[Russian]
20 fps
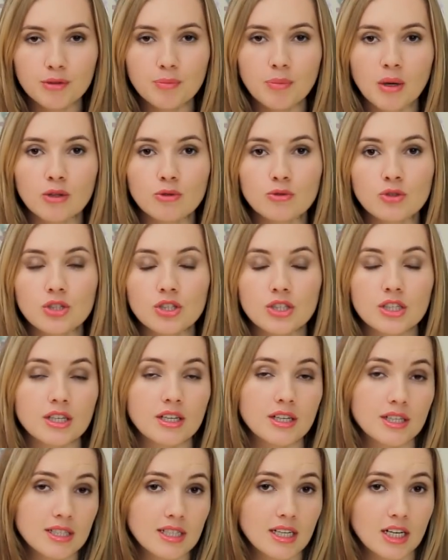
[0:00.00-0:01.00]
вы
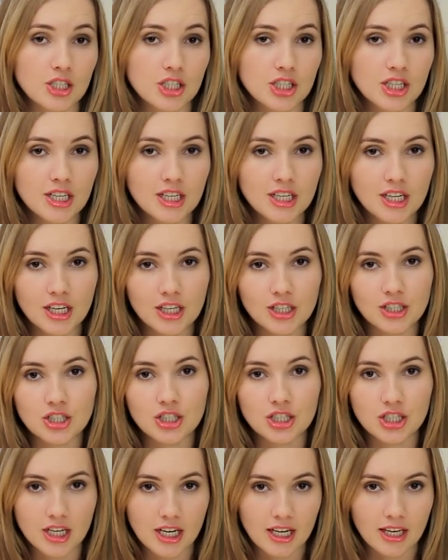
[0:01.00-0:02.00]
получите раздражение и
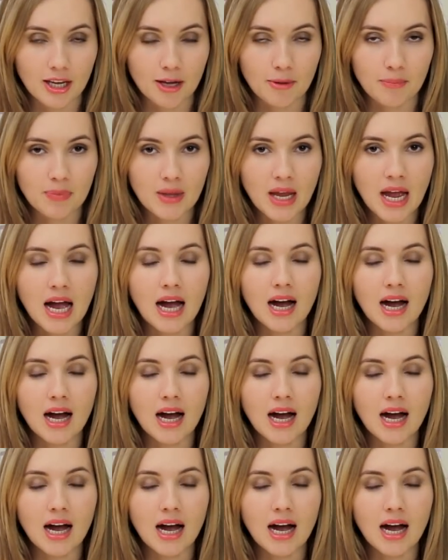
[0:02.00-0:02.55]
жжение.